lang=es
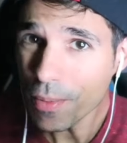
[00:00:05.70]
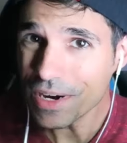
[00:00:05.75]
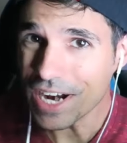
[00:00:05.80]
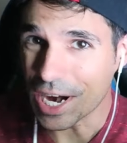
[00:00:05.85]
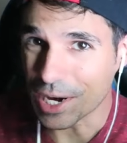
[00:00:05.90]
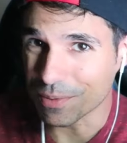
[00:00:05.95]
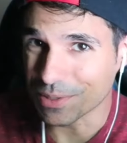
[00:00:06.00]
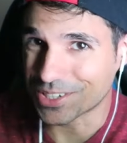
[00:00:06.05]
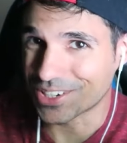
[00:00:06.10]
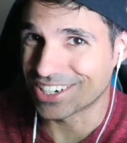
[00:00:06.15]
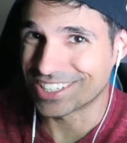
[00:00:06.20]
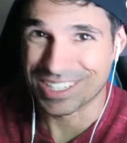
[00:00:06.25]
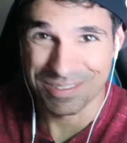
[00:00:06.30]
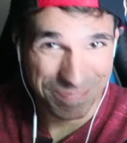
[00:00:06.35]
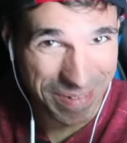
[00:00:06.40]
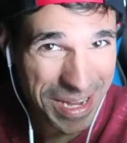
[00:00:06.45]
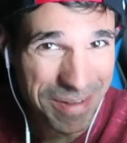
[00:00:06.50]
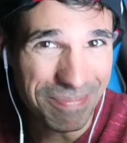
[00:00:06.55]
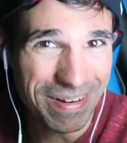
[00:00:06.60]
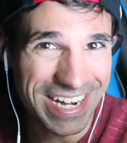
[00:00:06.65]
buenas, rebicholas y
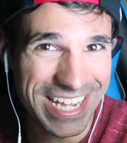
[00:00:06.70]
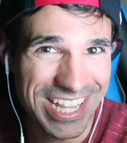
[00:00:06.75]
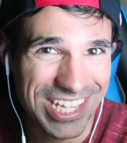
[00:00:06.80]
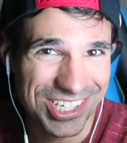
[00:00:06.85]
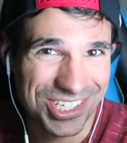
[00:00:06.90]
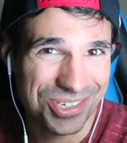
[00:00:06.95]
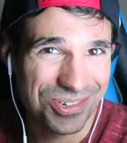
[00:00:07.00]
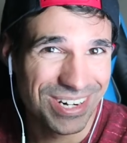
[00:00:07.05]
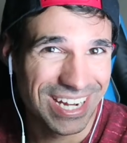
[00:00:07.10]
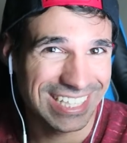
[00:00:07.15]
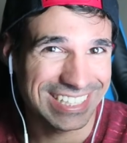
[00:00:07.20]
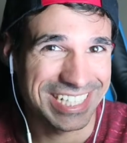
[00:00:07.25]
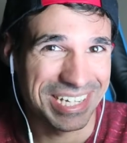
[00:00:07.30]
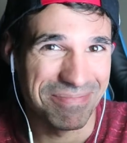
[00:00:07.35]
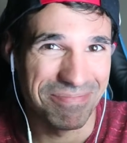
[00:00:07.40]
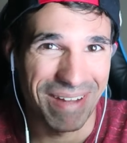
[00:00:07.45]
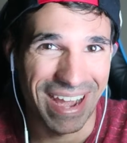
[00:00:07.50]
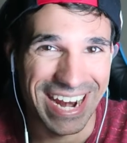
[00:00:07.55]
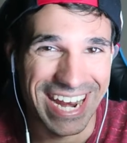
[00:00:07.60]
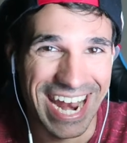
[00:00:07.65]
bienvenidos una
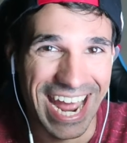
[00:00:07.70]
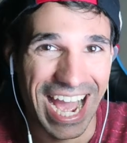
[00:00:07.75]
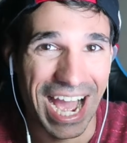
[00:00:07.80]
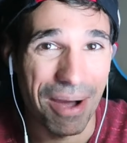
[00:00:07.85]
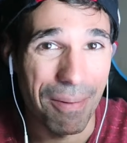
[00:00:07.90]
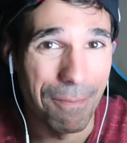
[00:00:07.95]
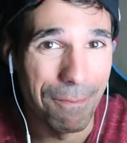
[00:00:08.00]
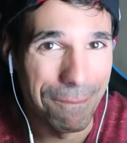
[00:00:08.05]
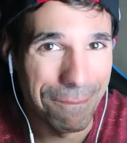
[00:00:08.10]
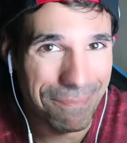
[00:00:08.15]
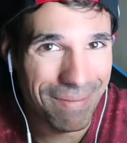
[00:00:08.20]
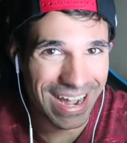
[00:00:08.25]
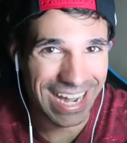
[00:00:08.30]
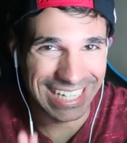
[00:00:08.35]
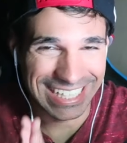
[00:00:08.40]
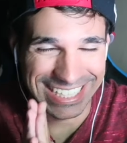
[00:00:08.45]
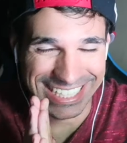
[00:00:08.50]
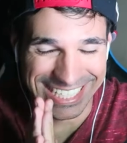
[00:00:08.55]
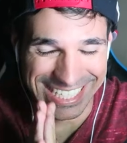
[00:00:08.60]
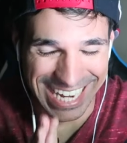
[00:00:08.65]
semana
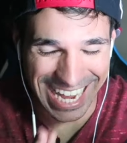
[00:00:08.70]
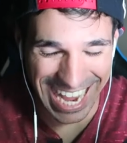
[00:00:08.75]
más